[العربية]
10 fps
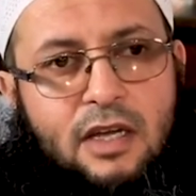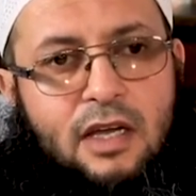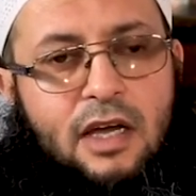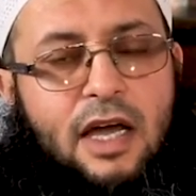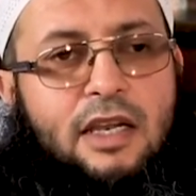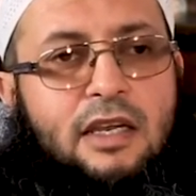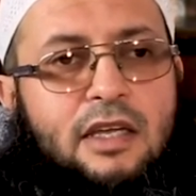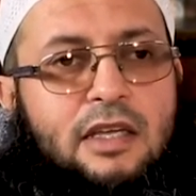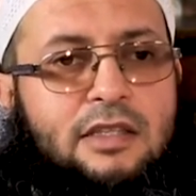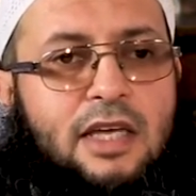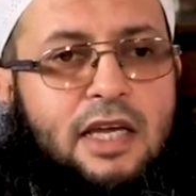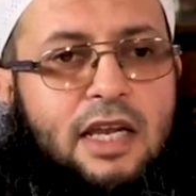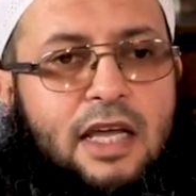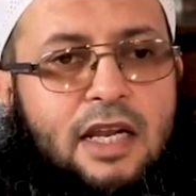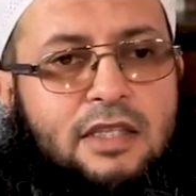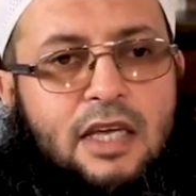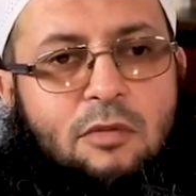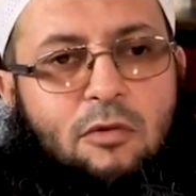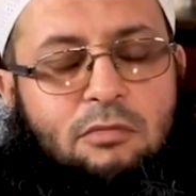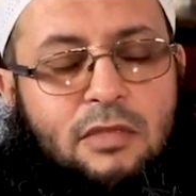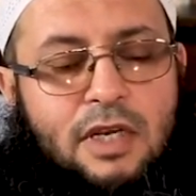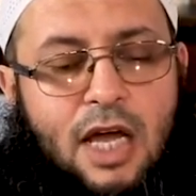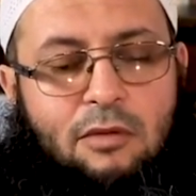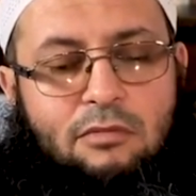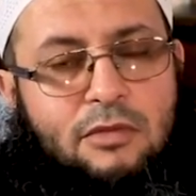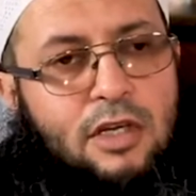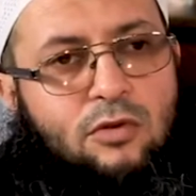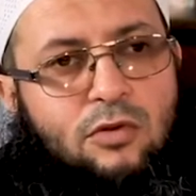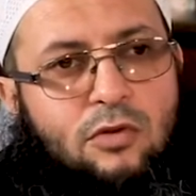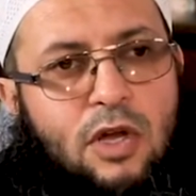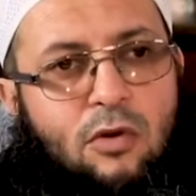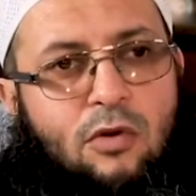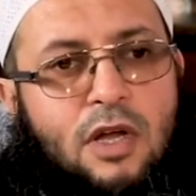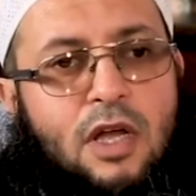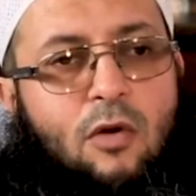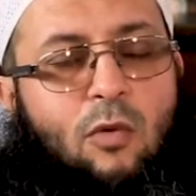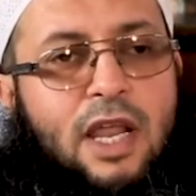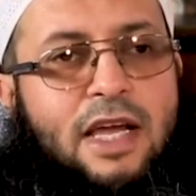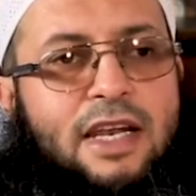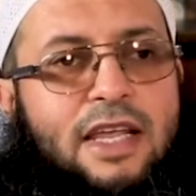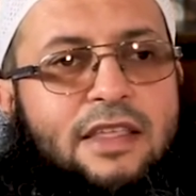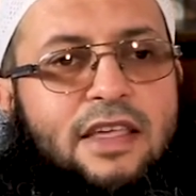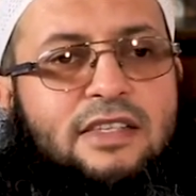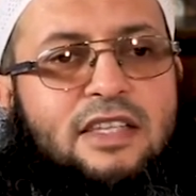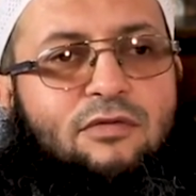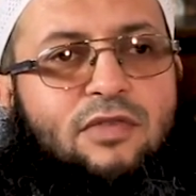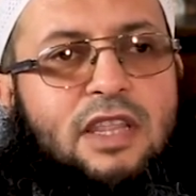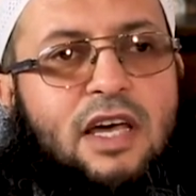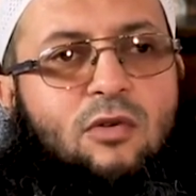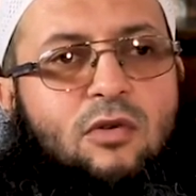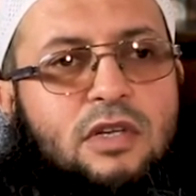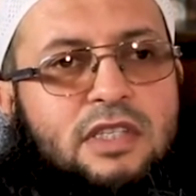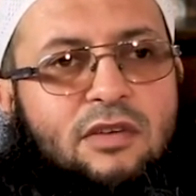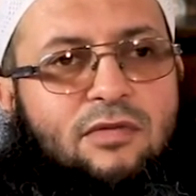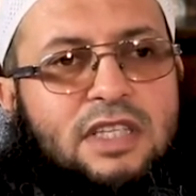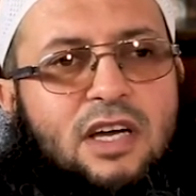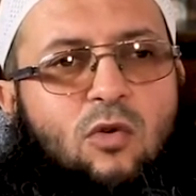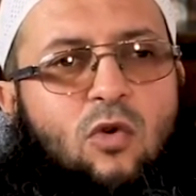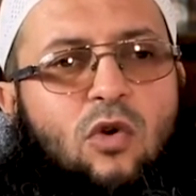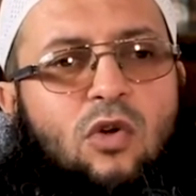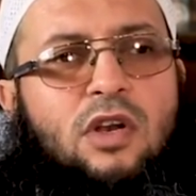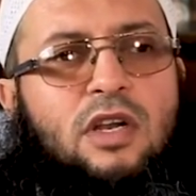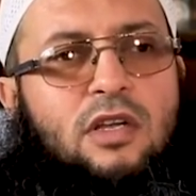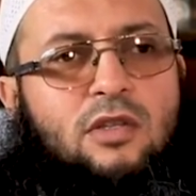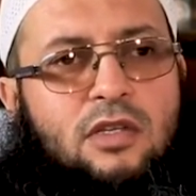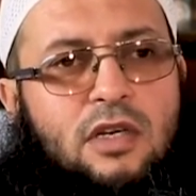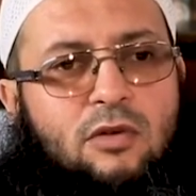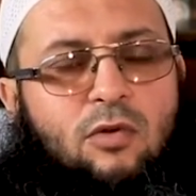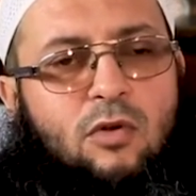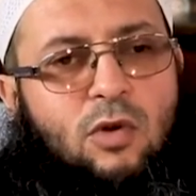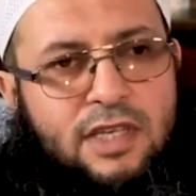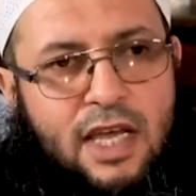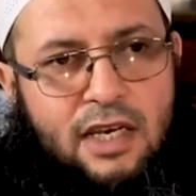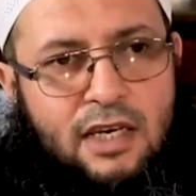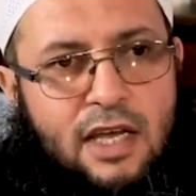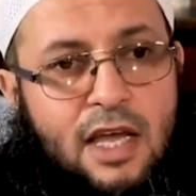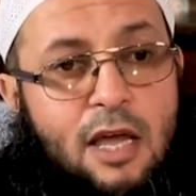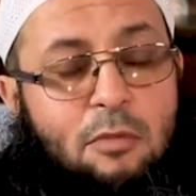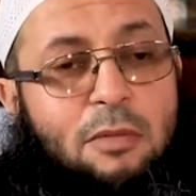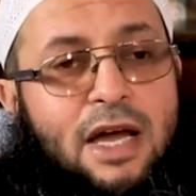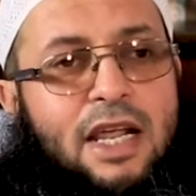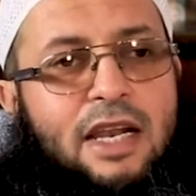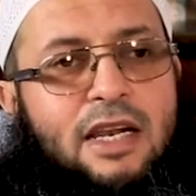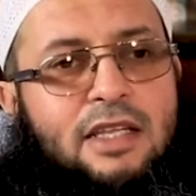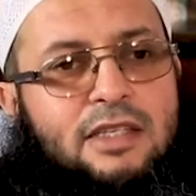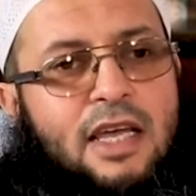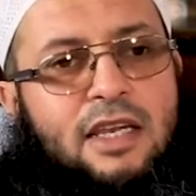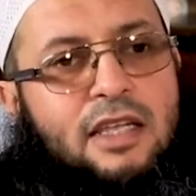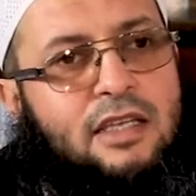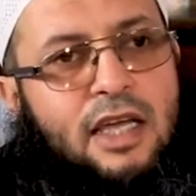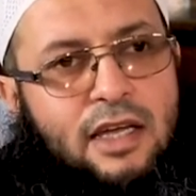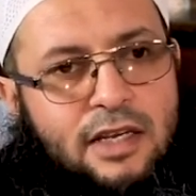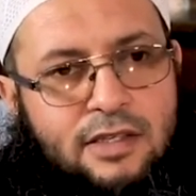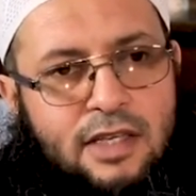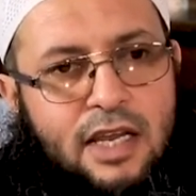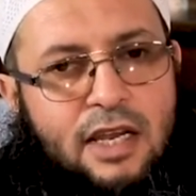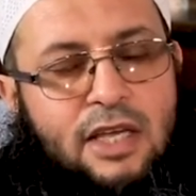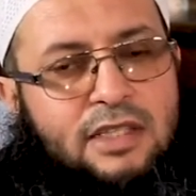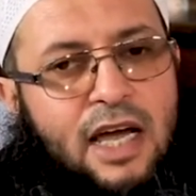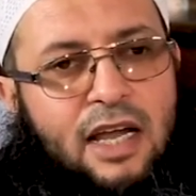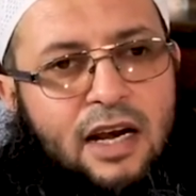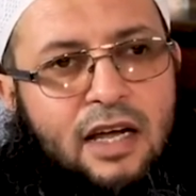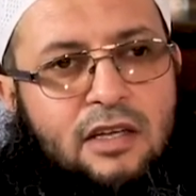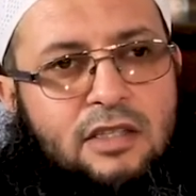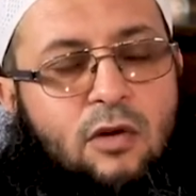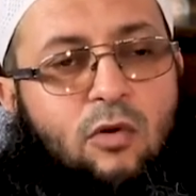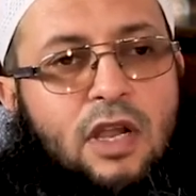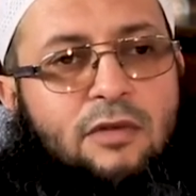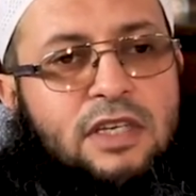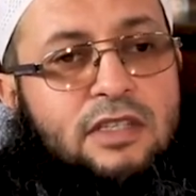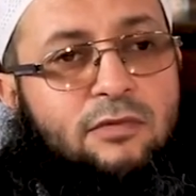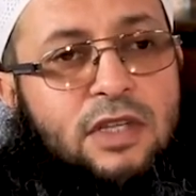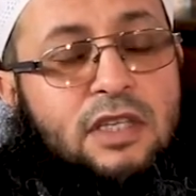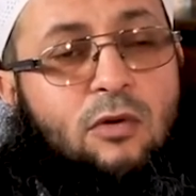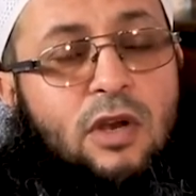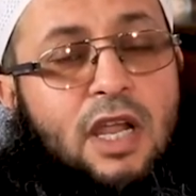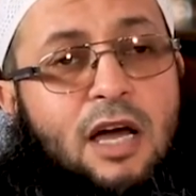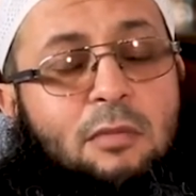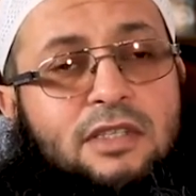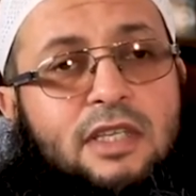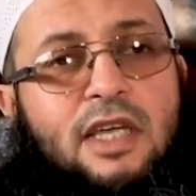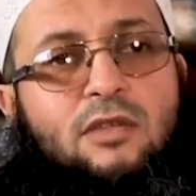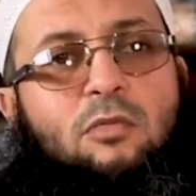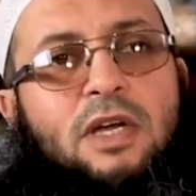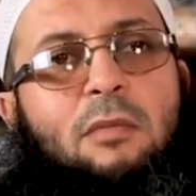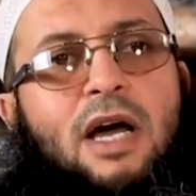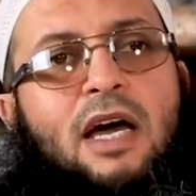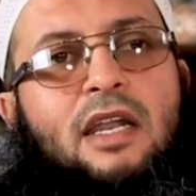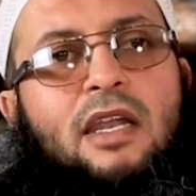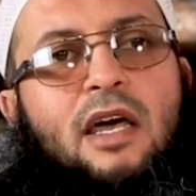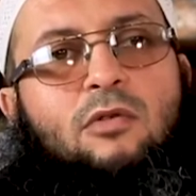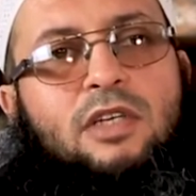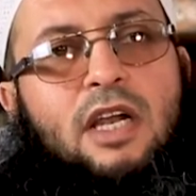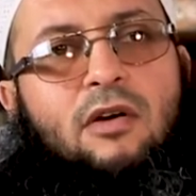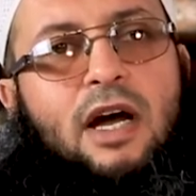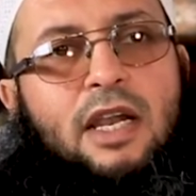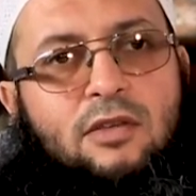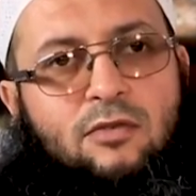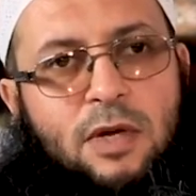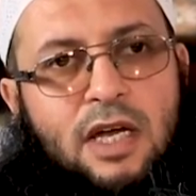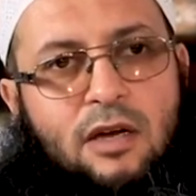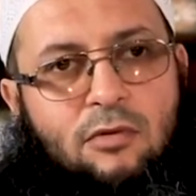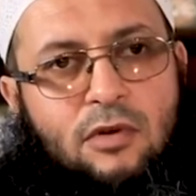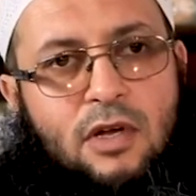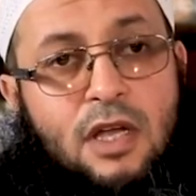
آه، أن ينتقل إلى التيمم نعم يجوز له ولكن إذا استنفذ استنفذ كل كل الوسائل بمعنى أن الإنسان يحرص لأنه يتحرى اتقوا الله فاتقوا الله ما استطعتم كما قال الله جل وعلا سبحانه